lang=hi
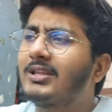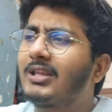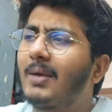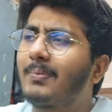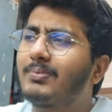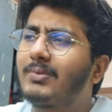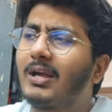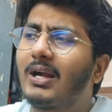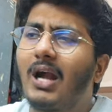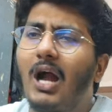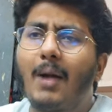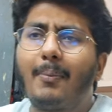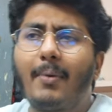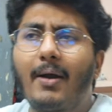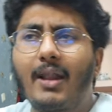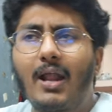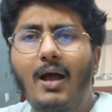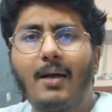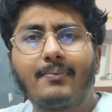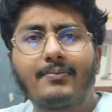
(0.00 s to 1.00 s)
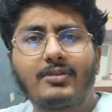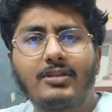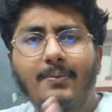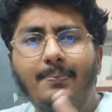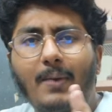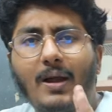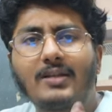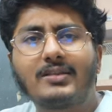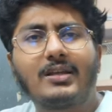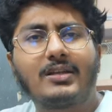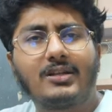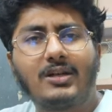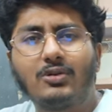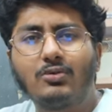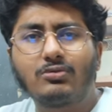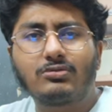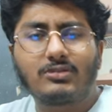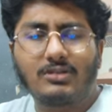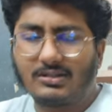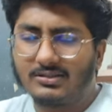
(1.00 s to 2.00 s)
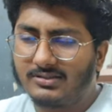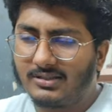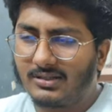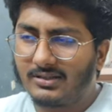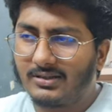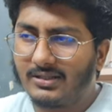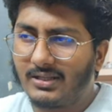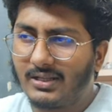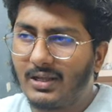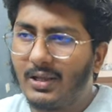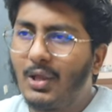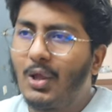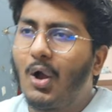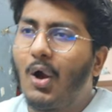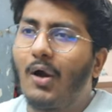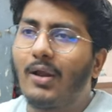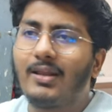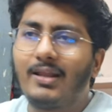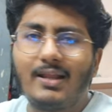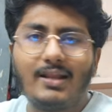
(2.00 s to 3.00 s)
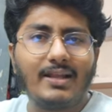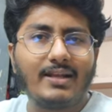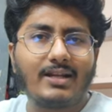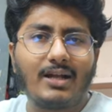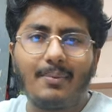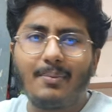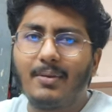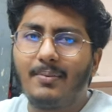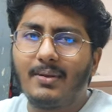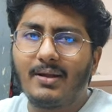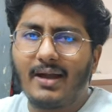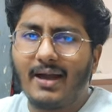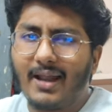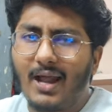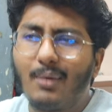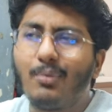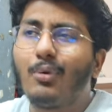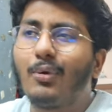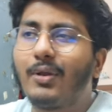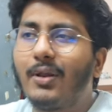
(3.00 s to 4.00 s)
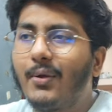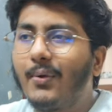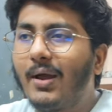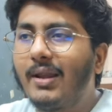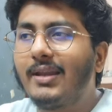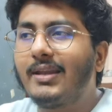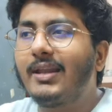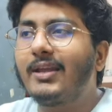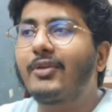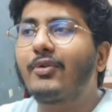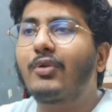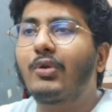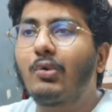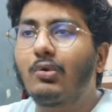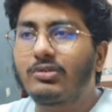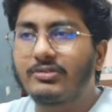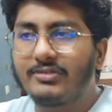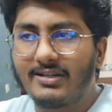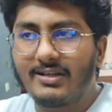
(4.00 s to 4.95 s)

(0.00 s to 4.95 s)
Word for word: तब तक आप आराम से पाइथन का यूज़ कर सकते हैं और ये लिंक कभी भी खराब होने वाली नहीं क्योंकि वो